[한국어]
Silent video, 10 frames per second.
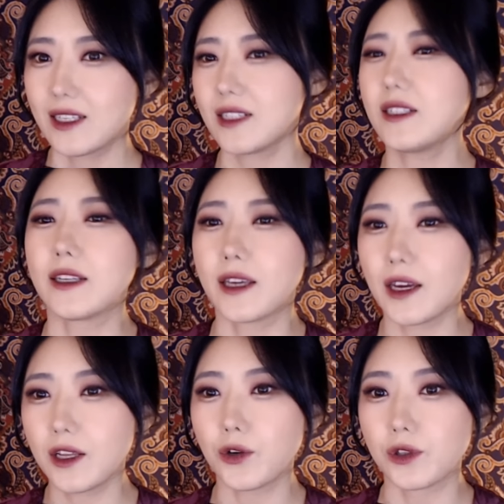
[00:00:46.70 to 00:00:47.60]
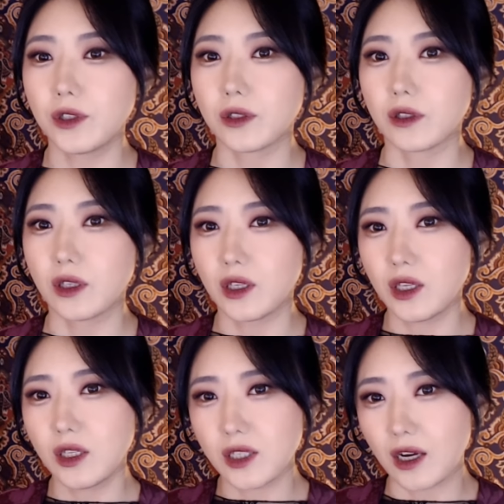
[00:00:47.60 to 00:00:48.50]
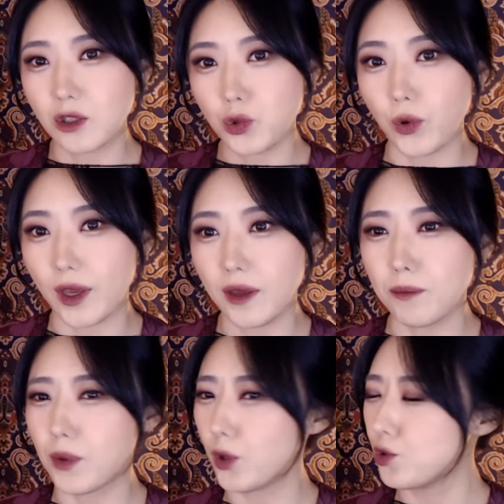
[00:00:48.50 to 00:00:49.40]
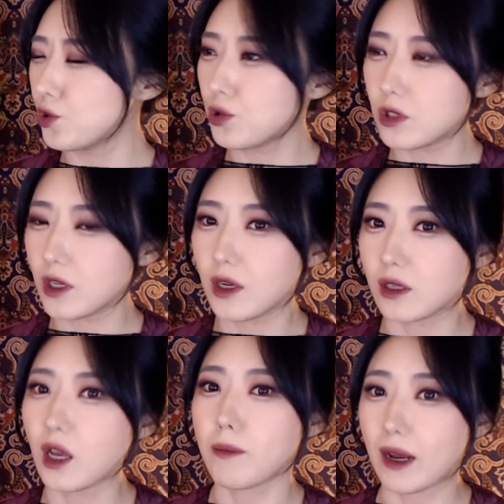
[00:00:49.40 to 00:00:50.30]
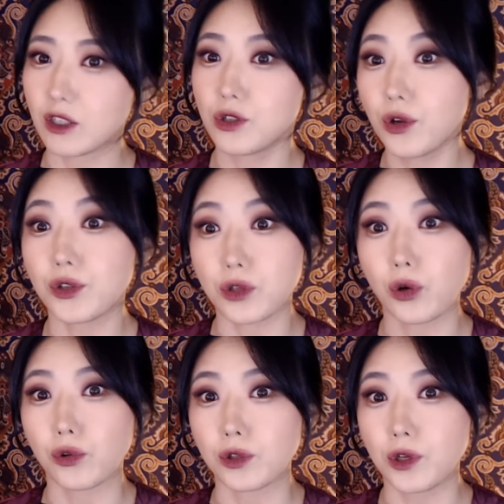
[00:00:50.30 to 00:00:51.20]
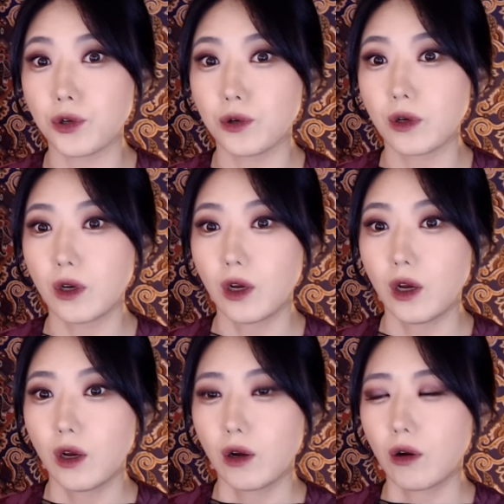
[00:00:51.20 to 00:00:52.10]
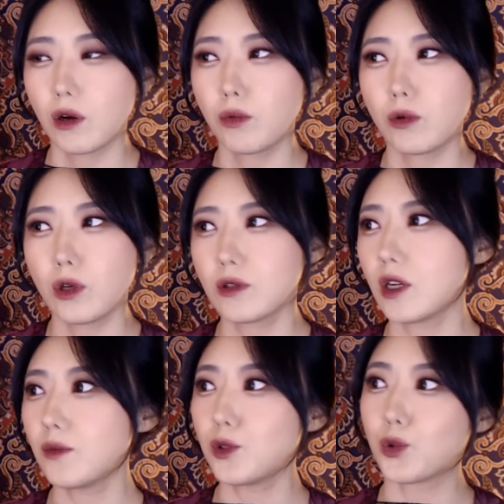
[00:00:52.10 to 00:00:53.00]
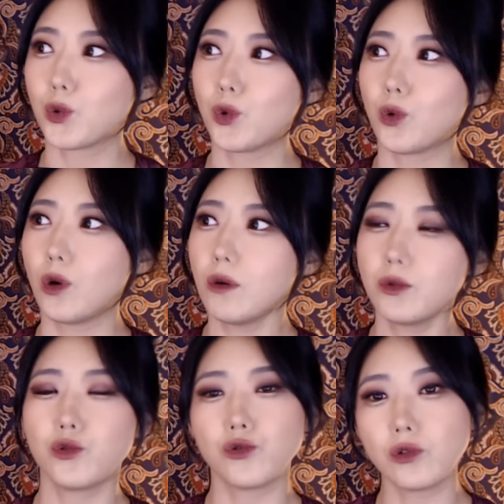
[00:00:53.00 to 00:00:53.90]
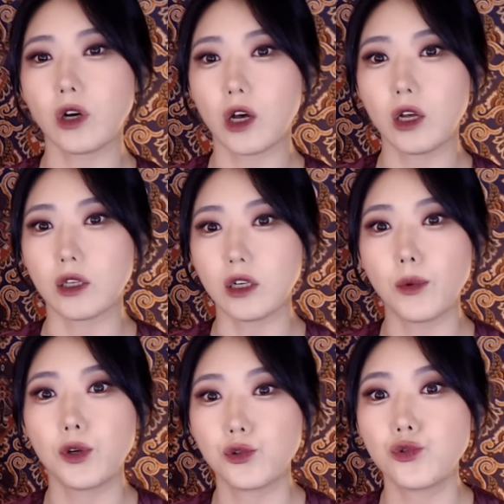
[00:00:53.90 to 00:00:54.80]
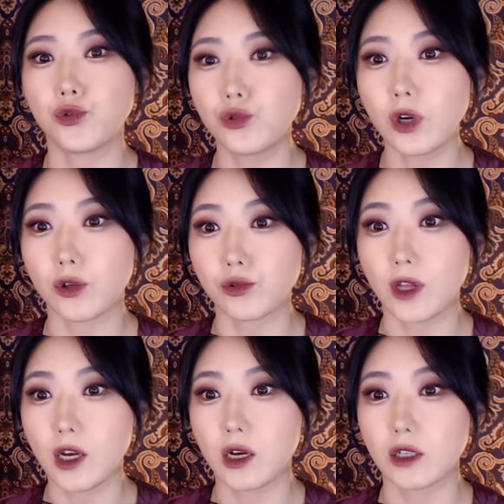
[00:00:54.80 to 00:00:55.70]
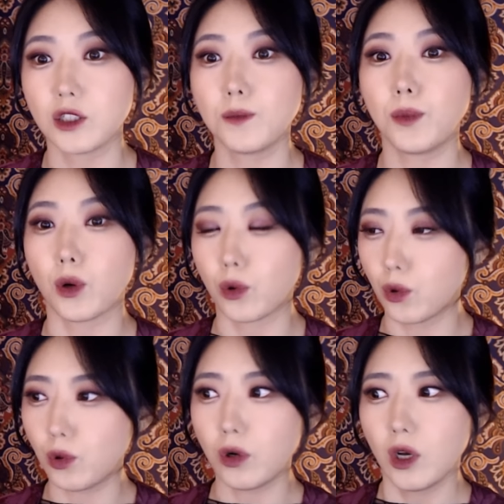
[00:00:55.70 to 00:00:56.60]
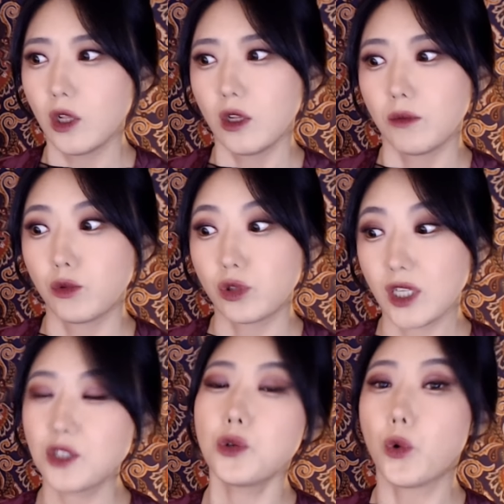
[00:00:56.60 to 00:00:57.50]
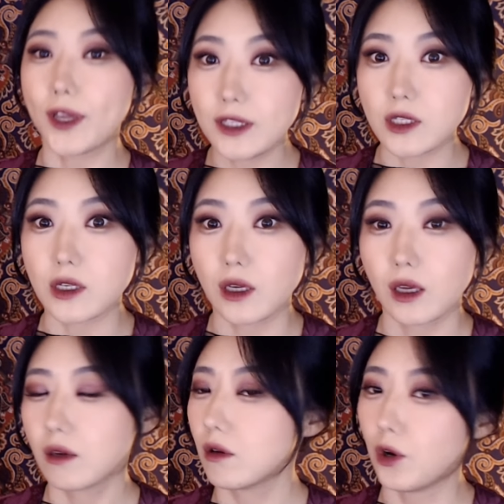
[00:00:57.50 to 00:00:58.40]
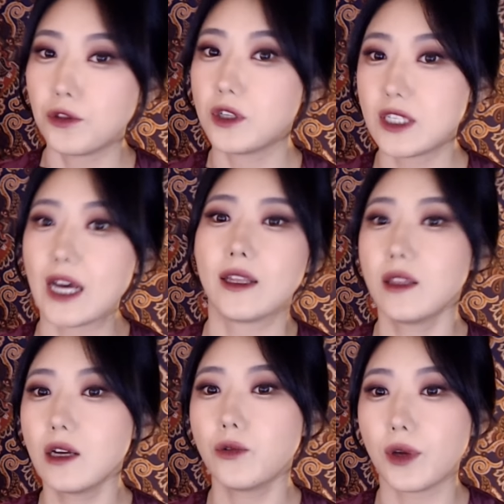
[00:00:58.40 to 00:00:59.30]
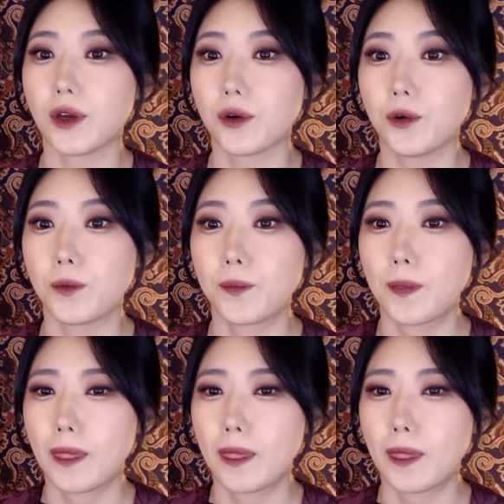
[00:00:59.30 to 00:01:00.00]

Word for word: 사실 이 캐리어는 이 장소에 몇 주째 그냥 방치되어 있었거든요. 그러니까 그냥 사람들도 어, 뭐 누군가 잃어버리고 두고 왔구나 싶었고 찾으러 오겠지 건드리지 않았다고 해요.